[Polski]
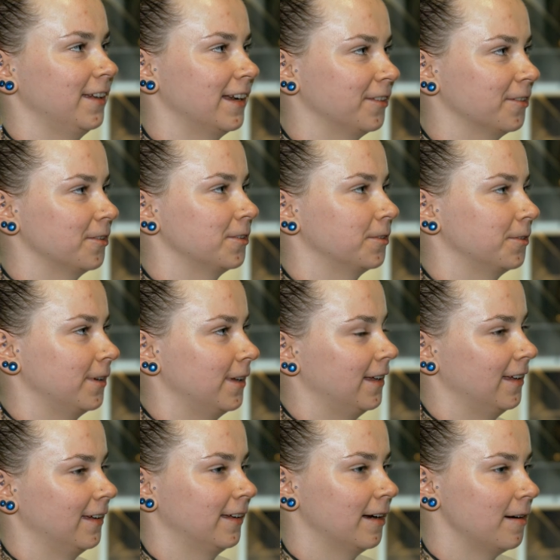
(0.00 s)
rano
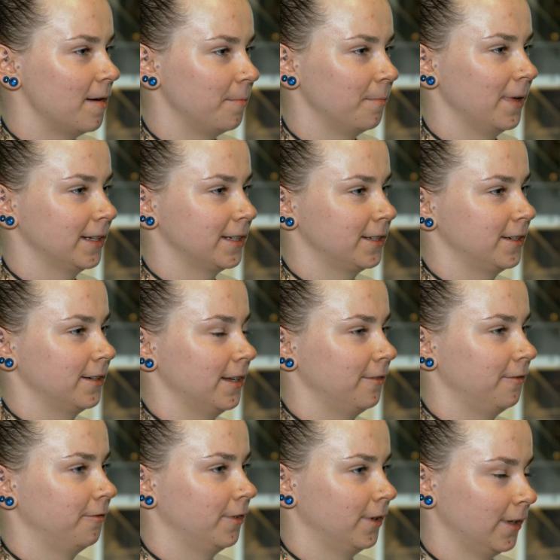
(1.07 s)
grałam mecz
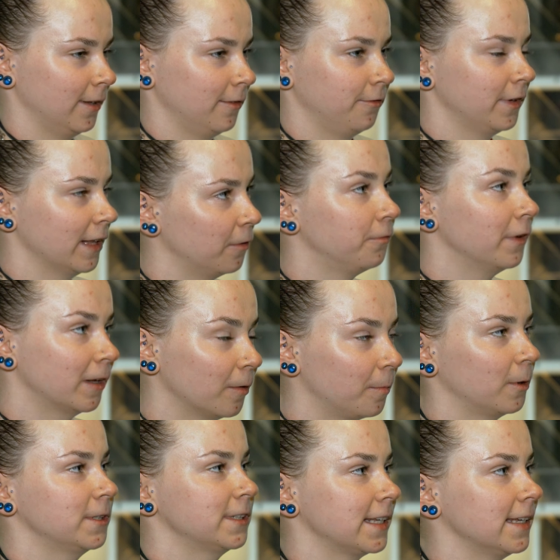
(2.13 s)
w finału
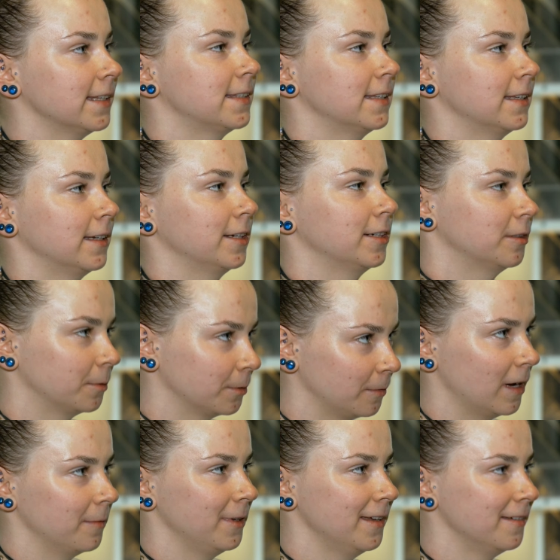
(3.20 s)
Wielkopolski z
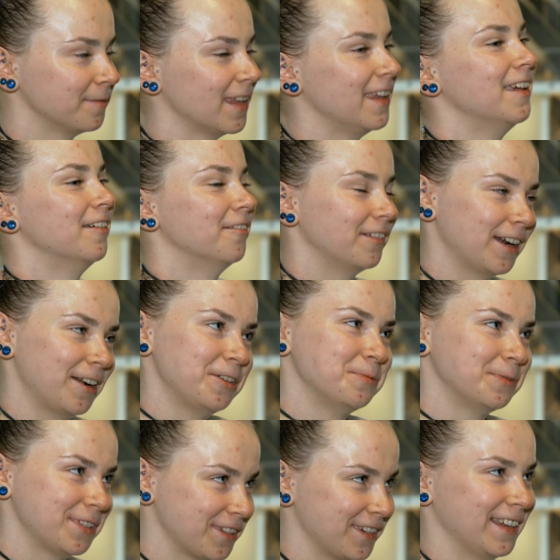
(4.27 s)
Szamotułami.
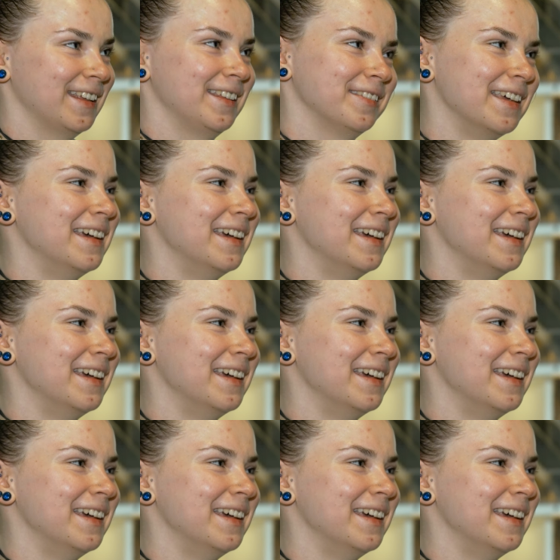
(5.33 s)
Wygraliśmy 3-1.